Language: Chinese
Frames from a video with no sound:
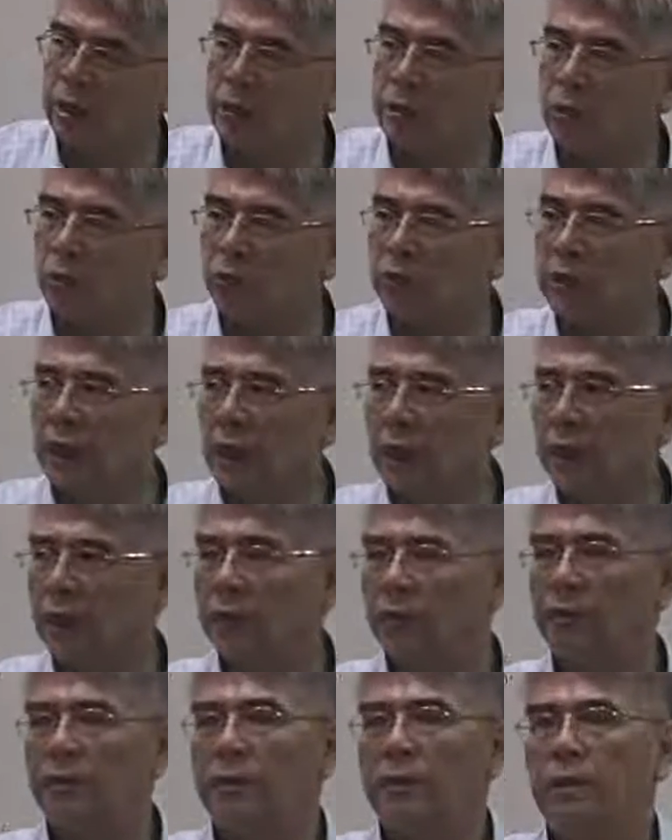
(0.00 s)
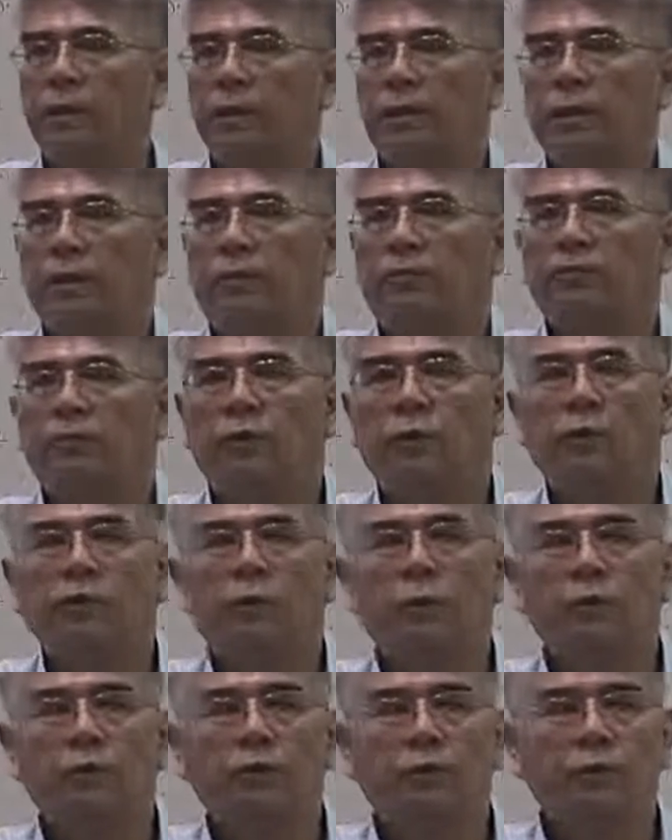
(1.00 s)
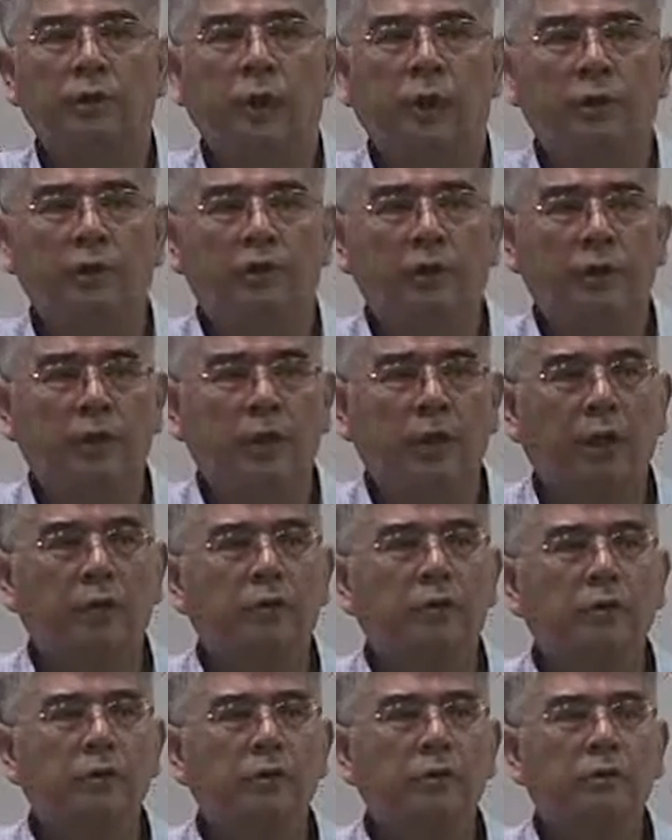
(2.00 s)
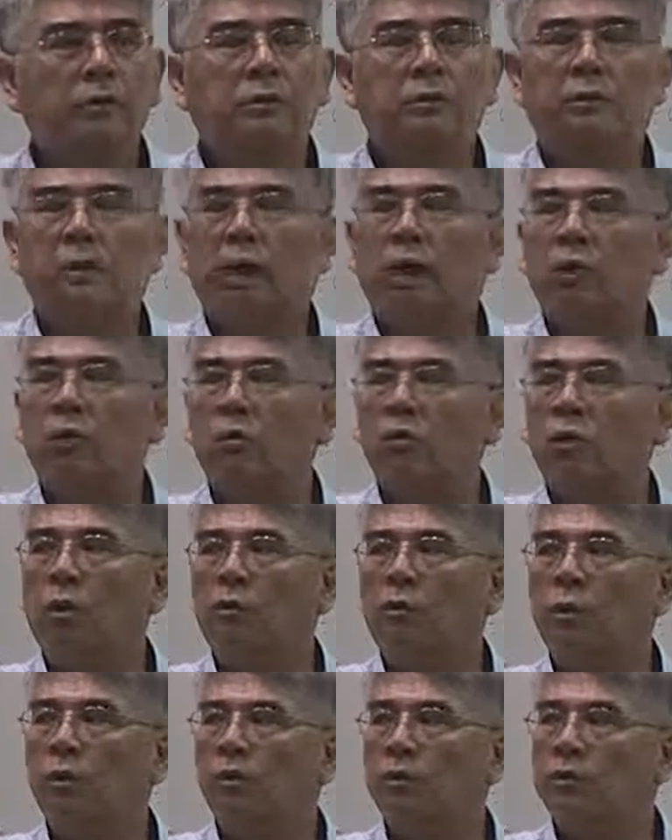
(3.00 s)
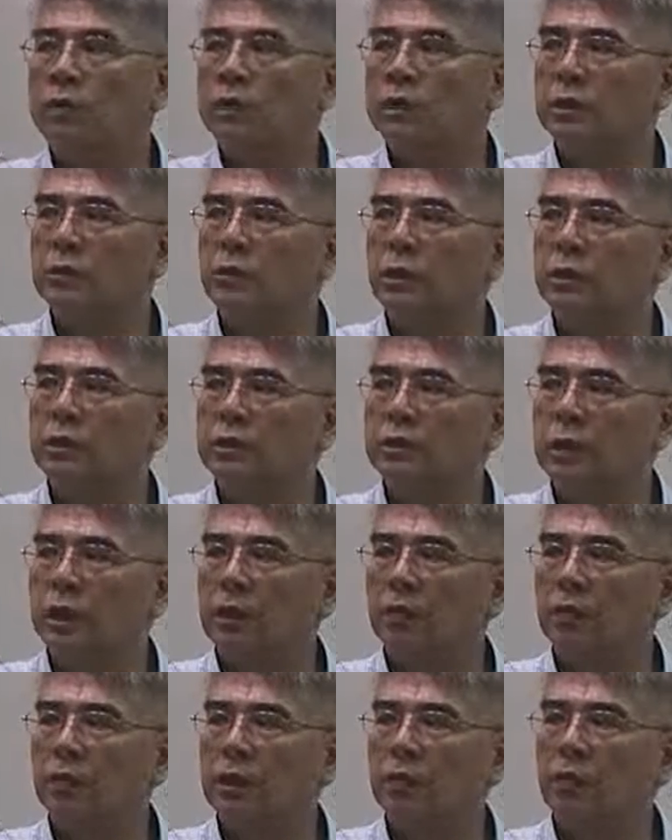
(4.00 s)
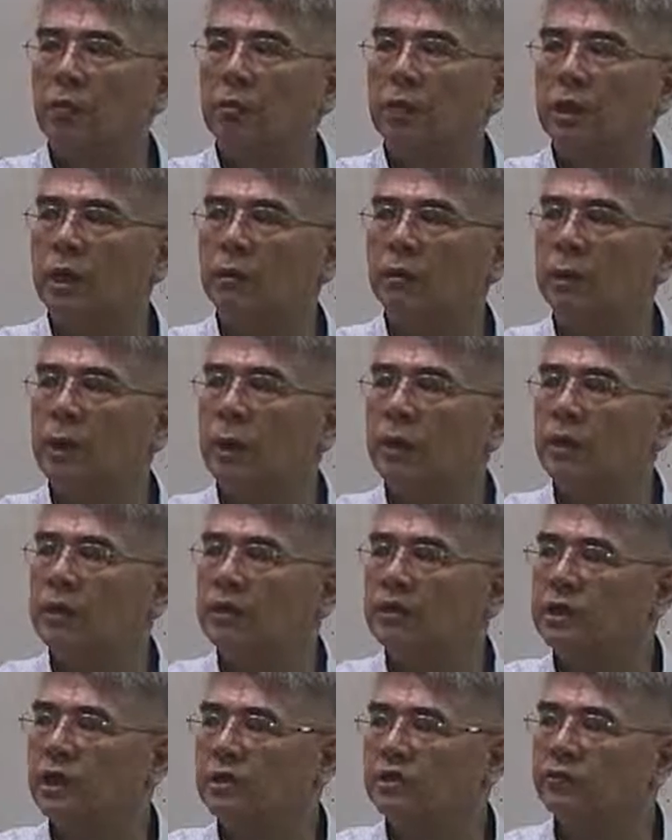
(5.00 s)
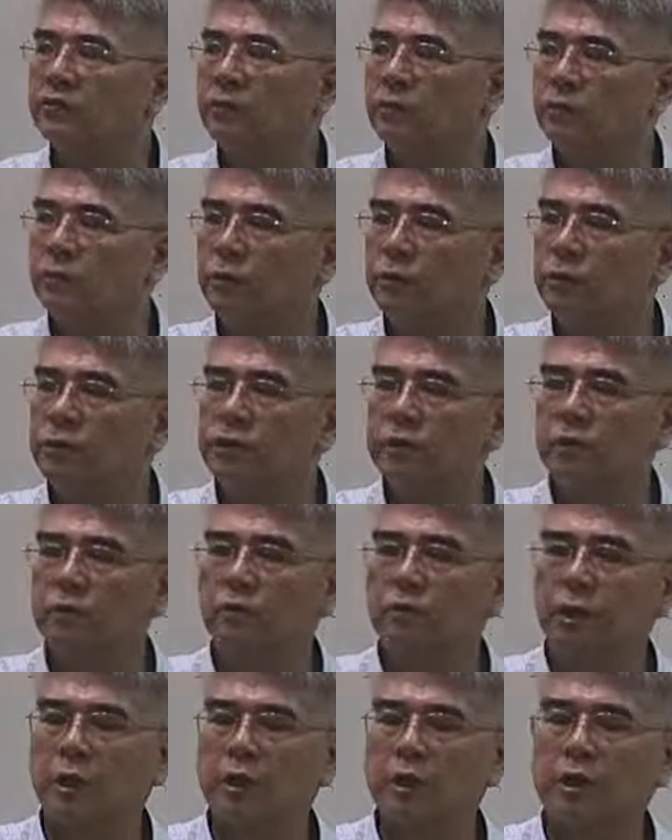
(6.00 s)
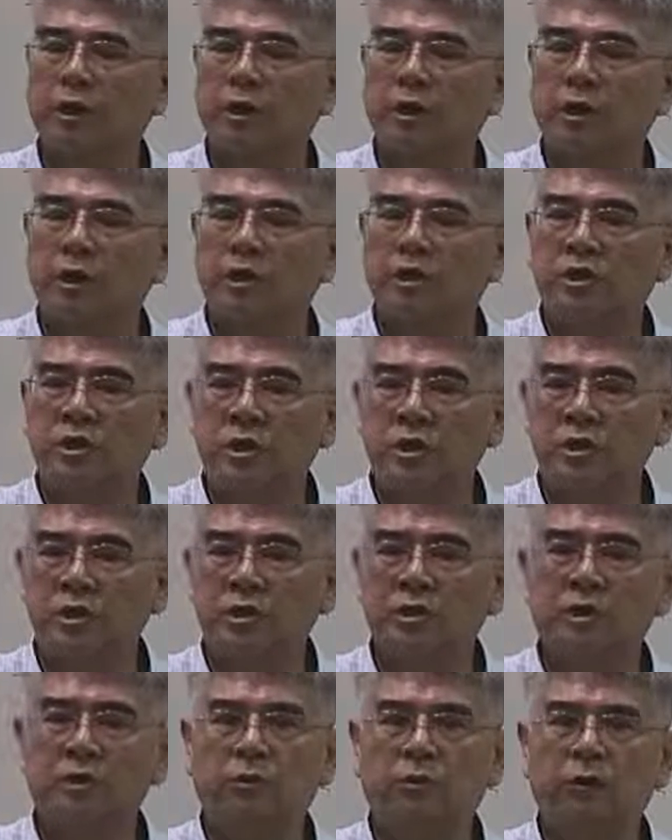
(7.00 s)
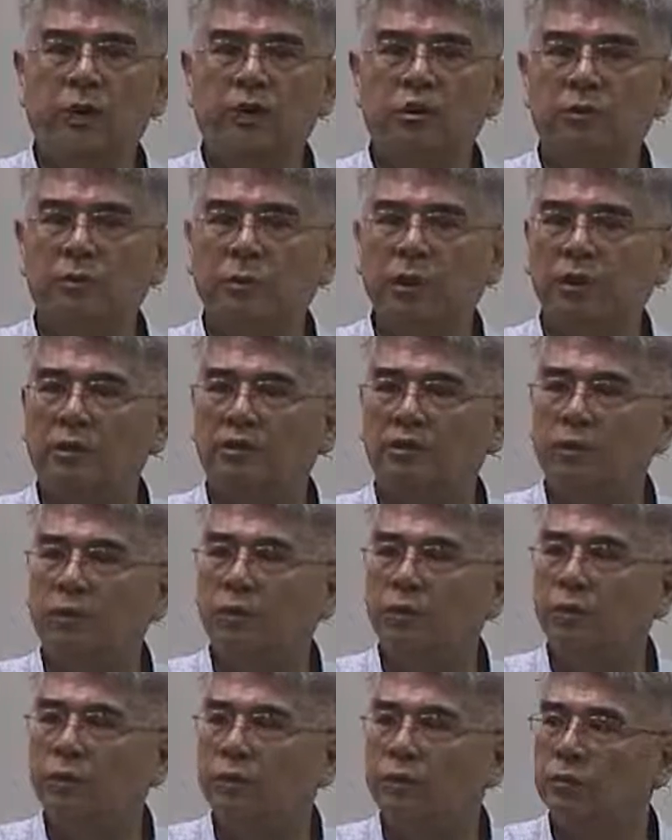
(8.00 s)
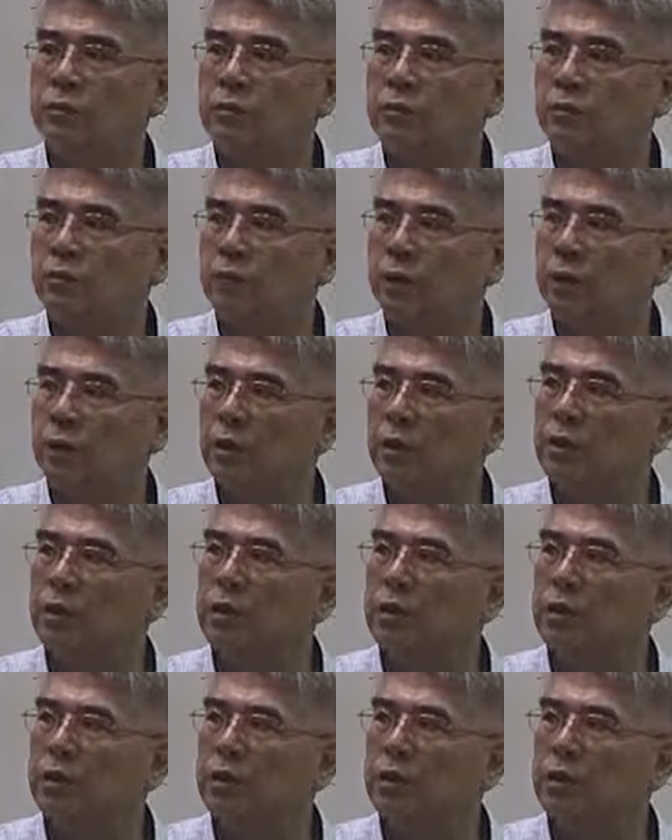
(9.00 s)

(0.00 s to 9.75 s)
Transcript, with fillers: n 够大了，符合某一种条件，n 超过某一种情况之下的话，我们可以把二项式分布的计算近似为什么样的分布计算？